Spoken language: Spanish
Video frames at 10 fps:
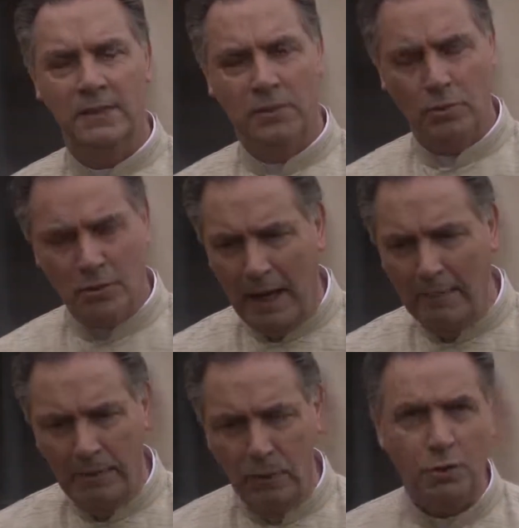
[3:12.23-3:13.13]
sus
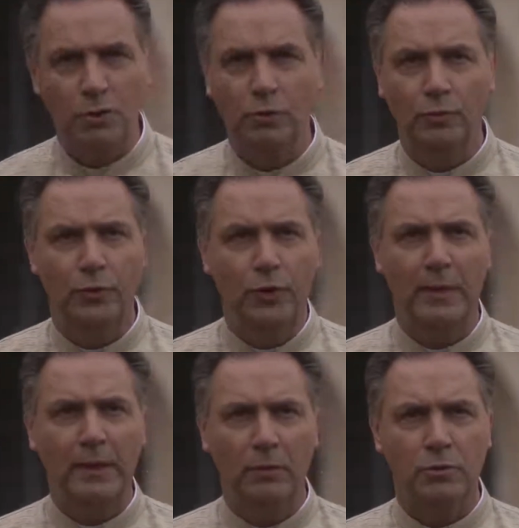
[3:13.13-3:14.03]
hábitos, su
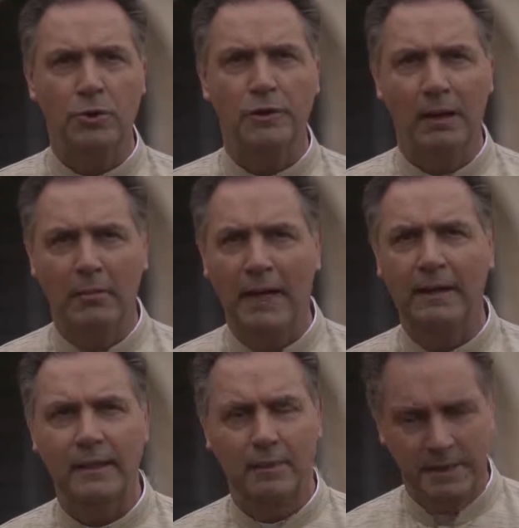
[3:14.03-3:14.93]
forma incluso de
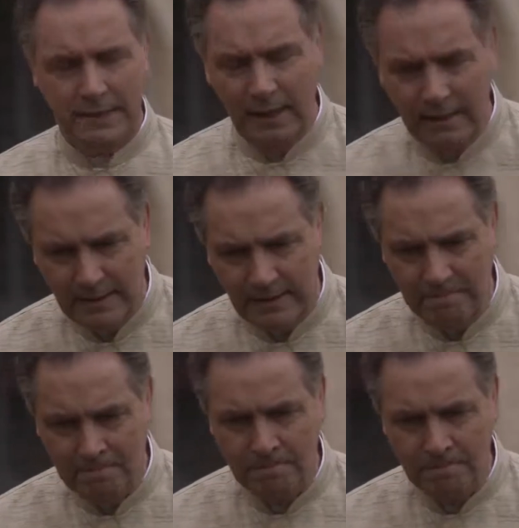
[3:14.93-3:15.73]
hablar y de vestirse.